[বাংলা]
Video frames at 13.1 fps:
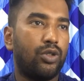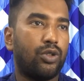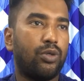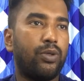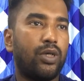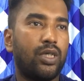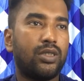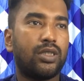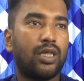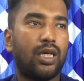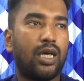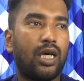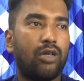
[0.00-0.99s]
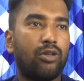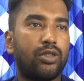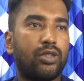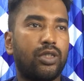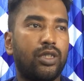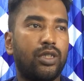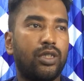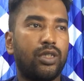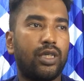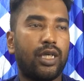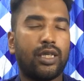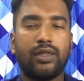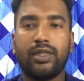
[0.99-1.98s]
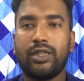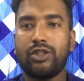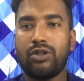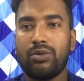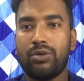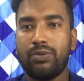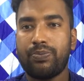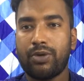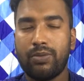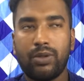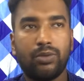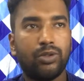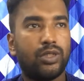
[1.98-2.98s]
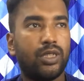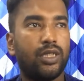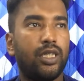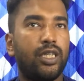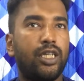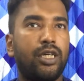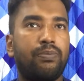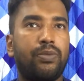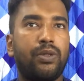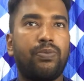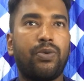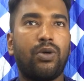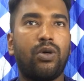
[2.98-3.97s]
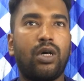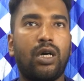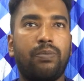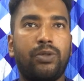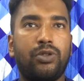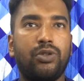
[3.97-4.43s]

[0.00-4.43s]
তবে বিয়ার্স আরেকটি এখান থেকে সব প্রবলেম হচ্ছে গিয়ে এফটি e প্রো আপনি